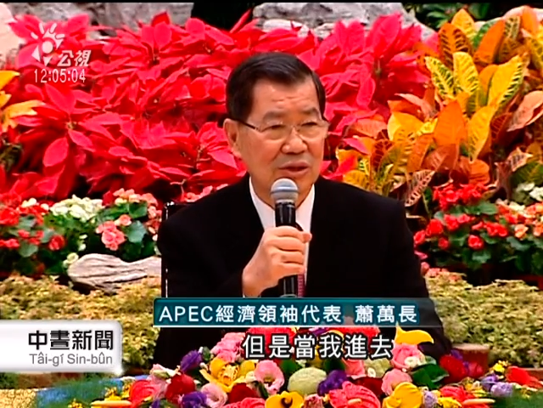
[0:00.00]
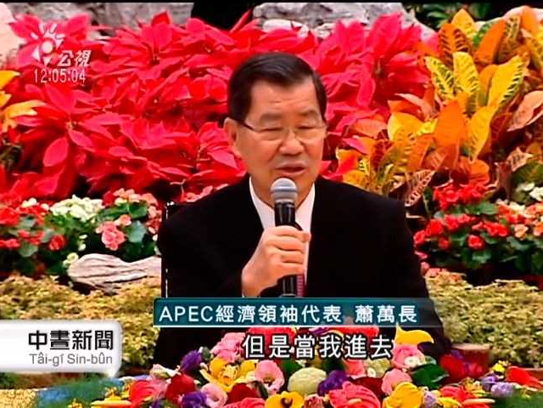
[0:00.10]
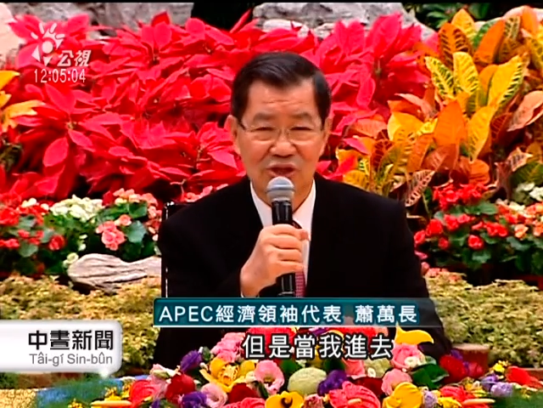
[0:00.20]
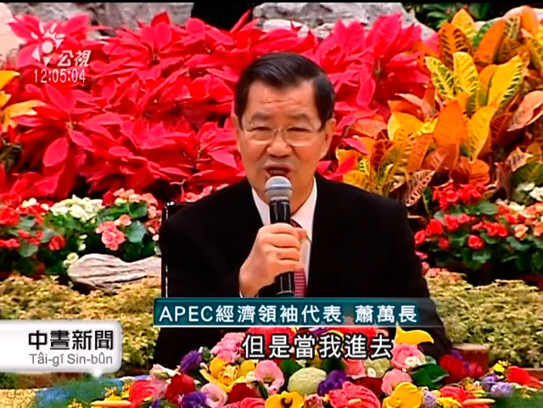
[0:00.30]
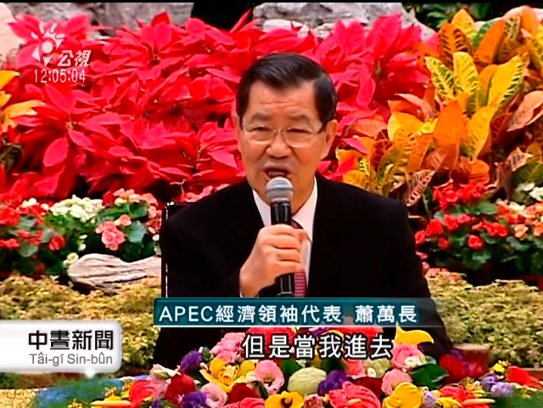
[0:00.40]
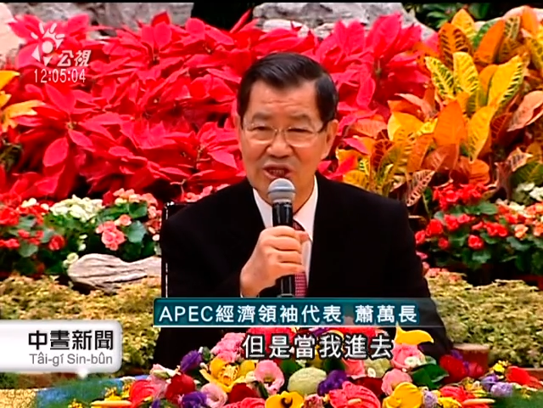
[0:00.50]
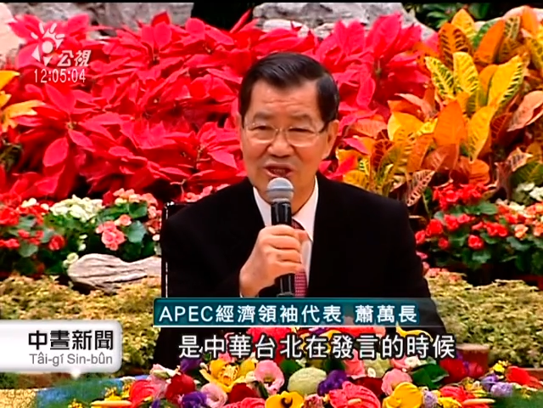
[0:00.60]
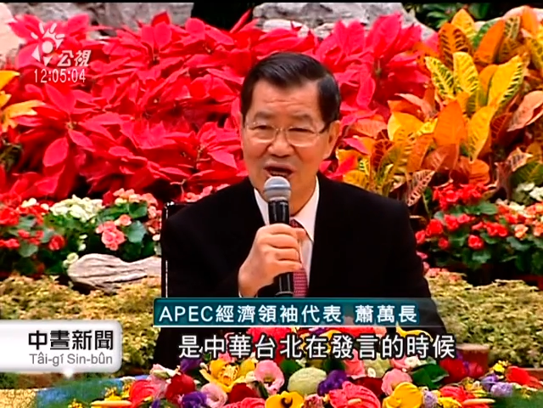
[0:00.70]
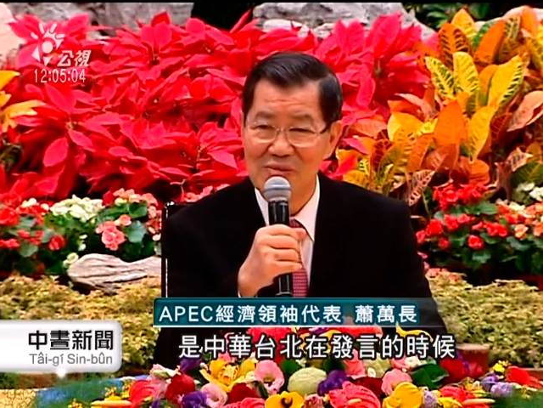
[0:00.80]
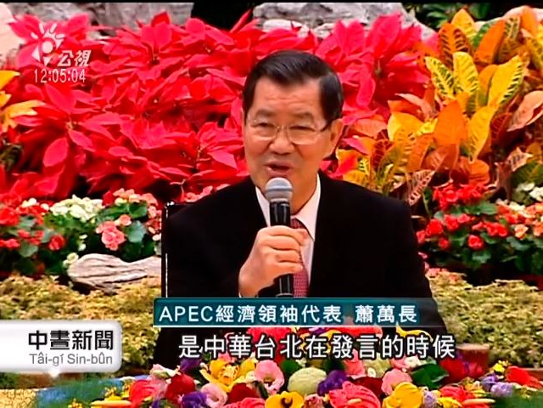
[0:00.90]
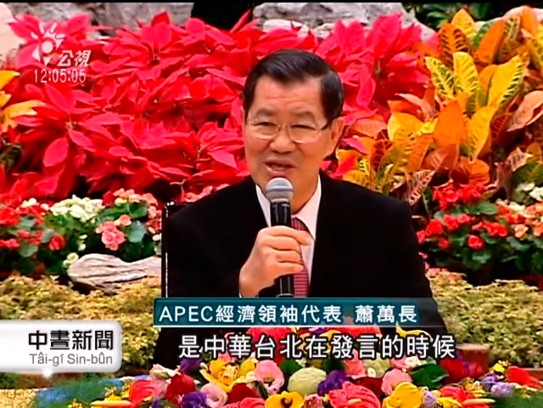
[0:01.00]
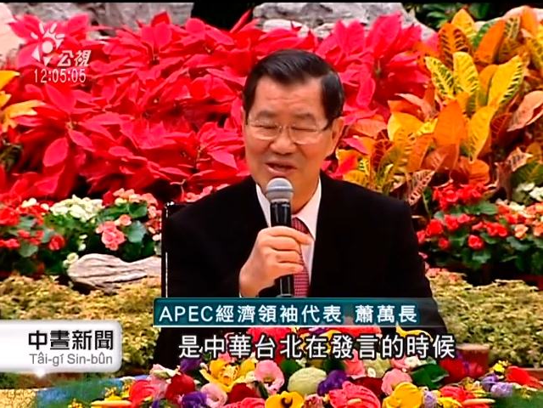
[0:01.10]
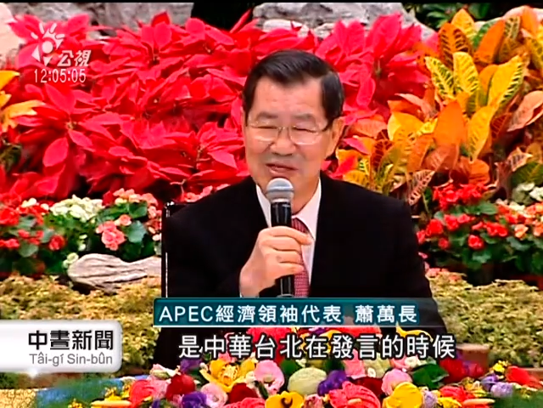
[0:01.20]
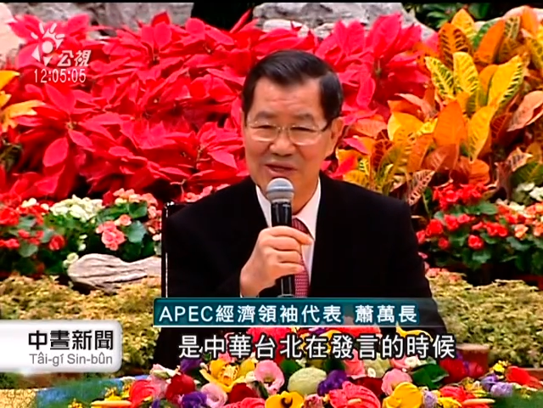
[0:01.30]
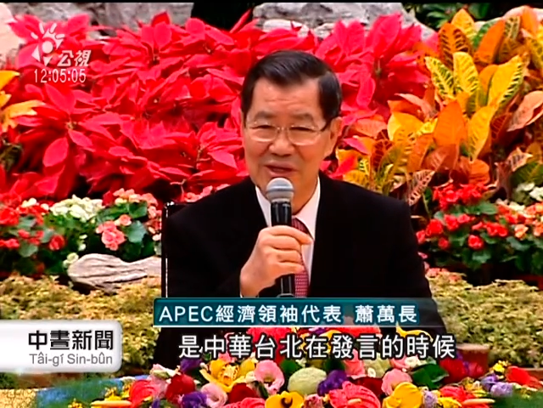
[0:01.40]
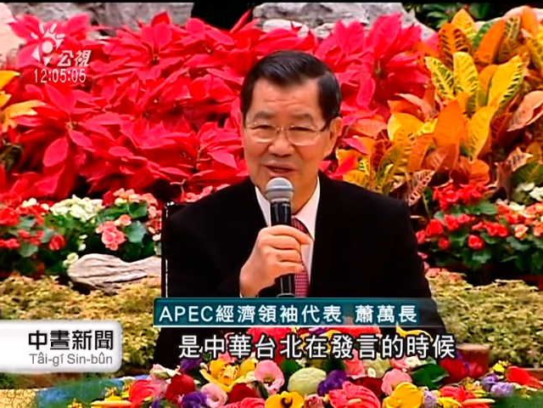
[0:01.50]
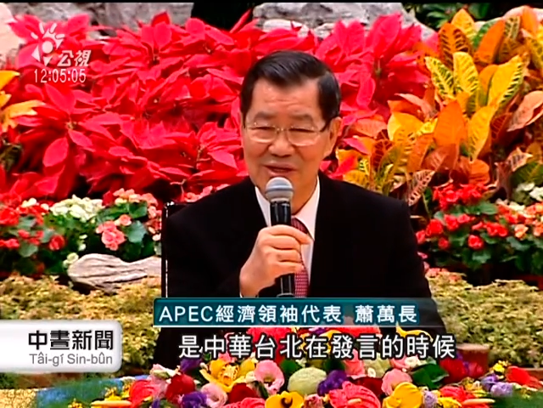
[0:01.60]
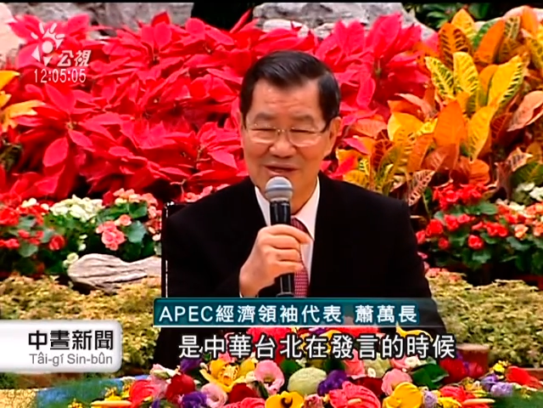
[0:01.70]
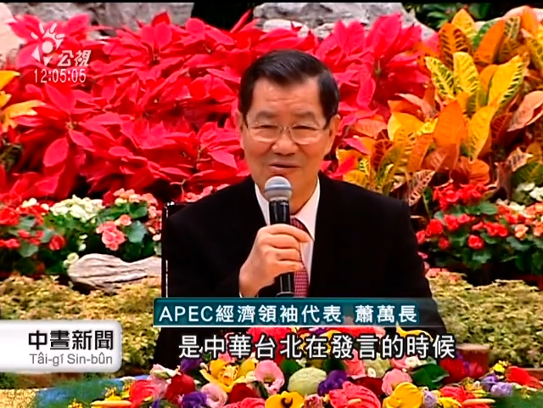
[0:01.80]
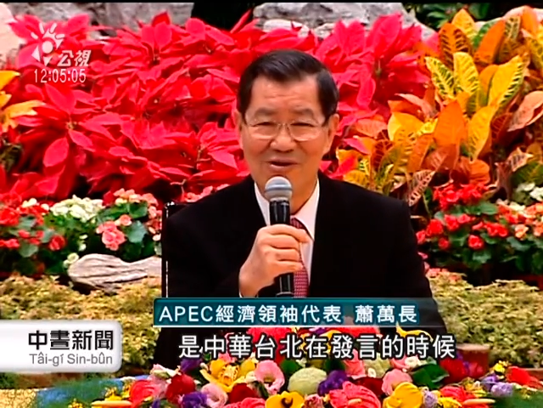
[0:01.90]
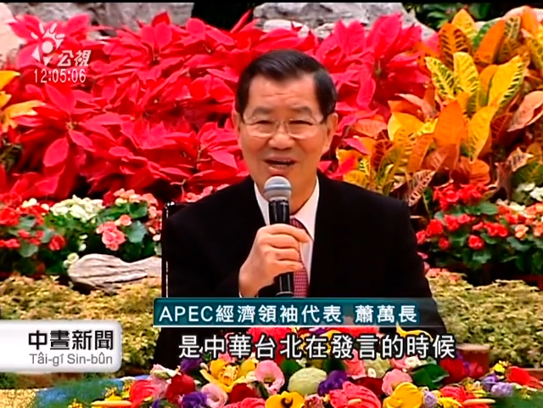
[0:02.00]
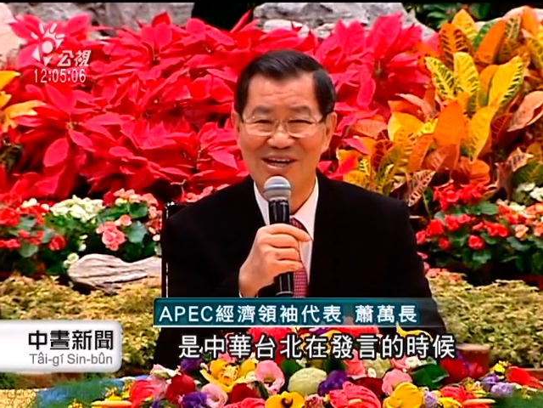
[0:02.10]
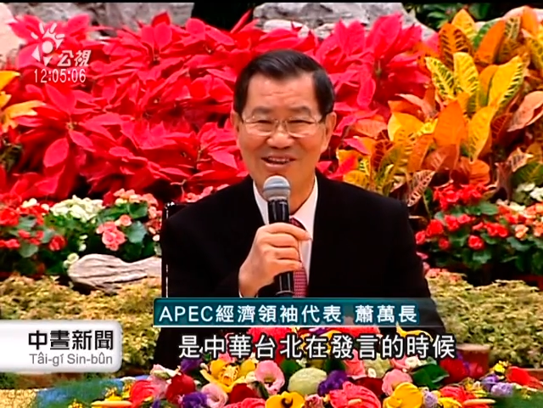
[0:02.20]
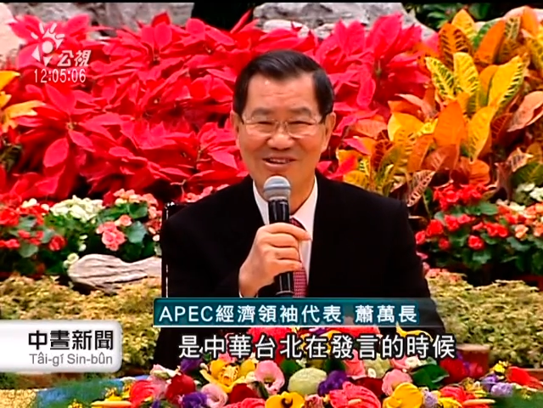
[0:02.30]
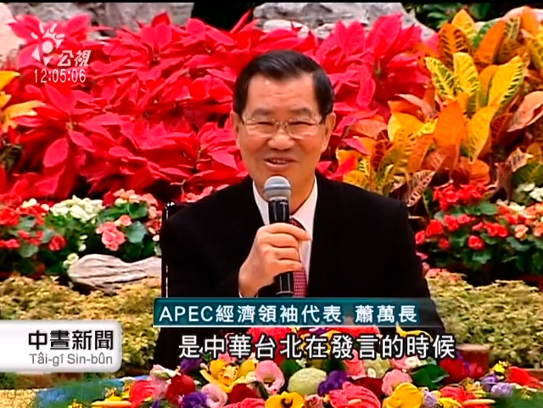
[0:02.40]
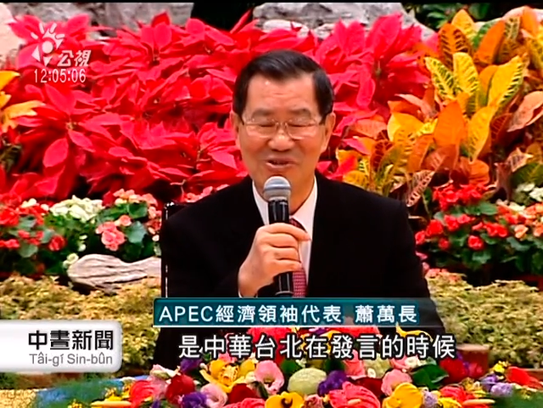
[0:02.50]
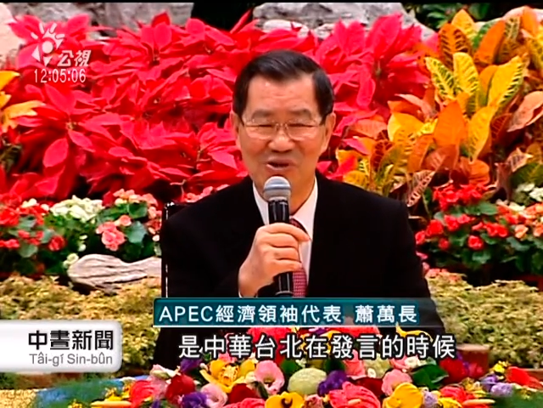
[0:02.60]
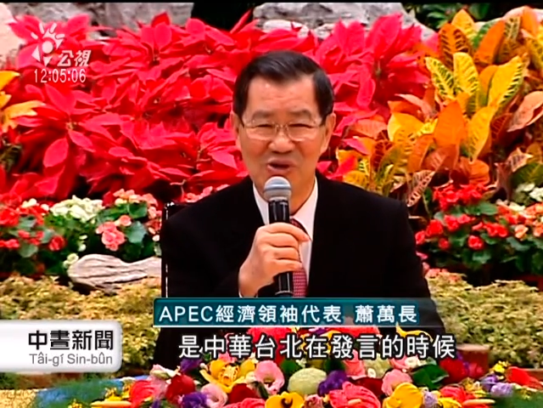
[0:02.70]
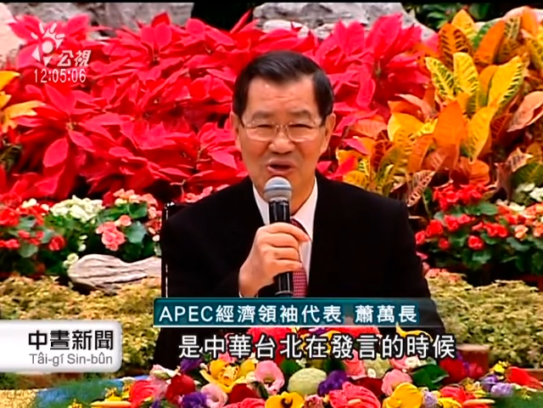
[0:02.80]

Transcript: 是前任台北在发言的时候。